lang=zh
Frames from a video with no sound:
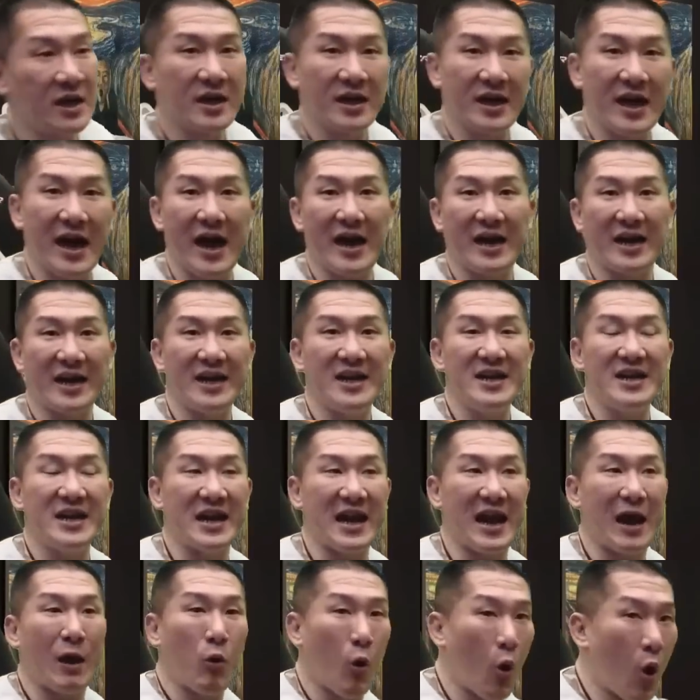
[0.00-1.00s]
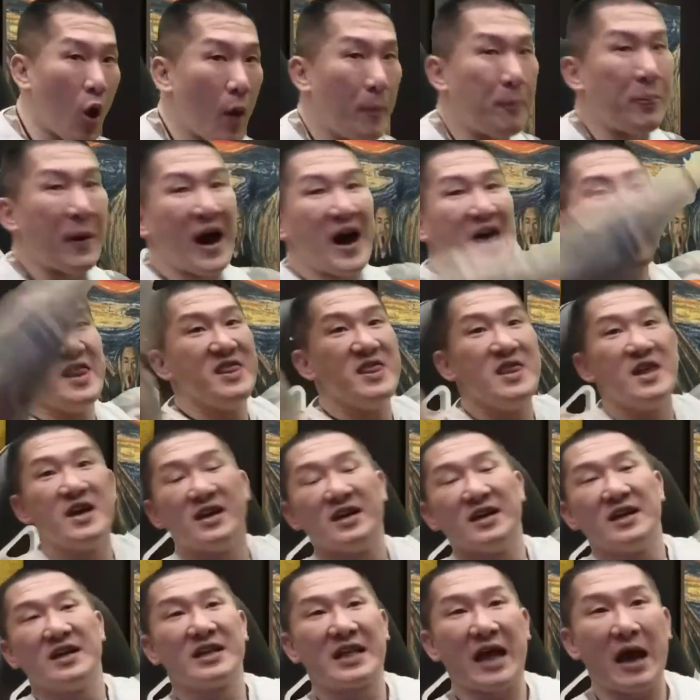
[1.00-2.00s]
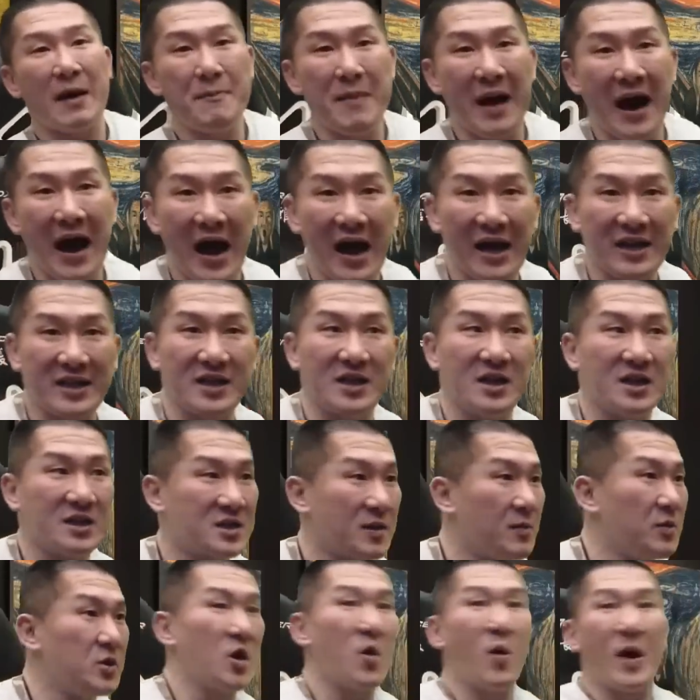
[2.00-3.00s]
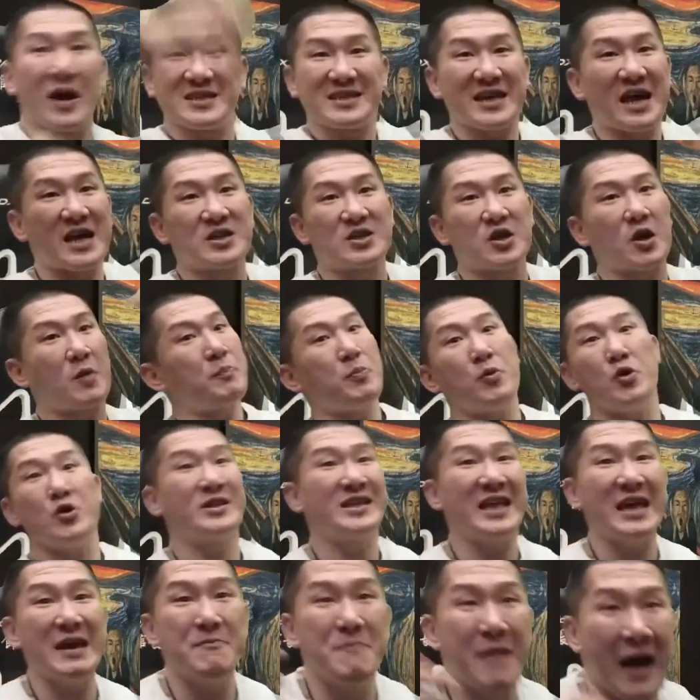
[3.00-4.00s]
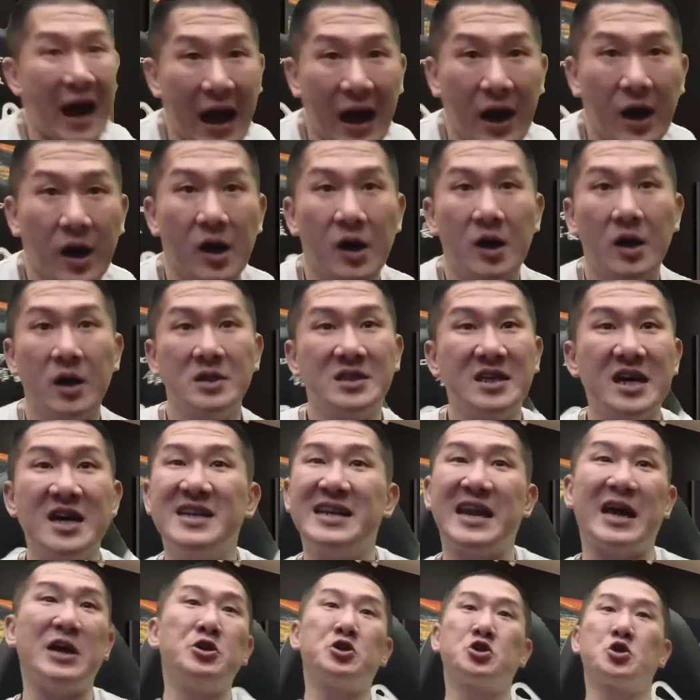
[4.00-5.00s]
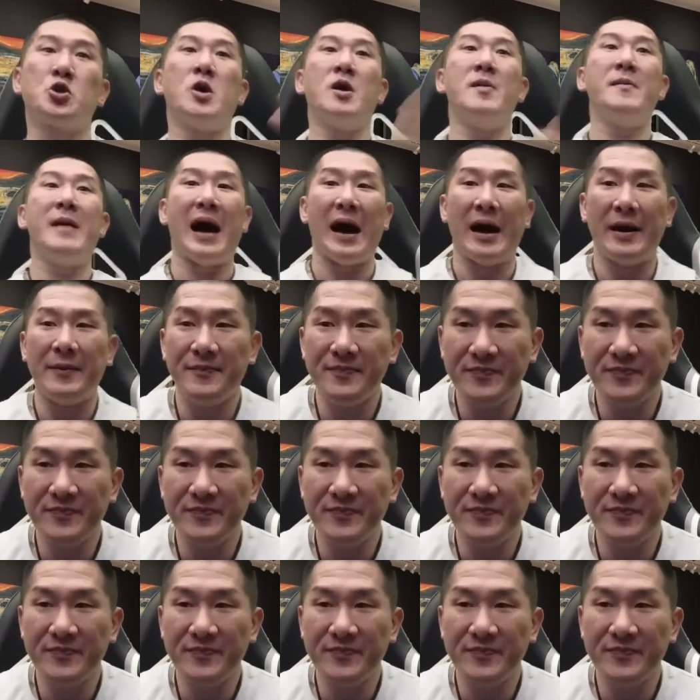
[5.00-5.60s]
盖林尼火盆，他妈的什么都往上丢，不一定嘛，这难说嘛。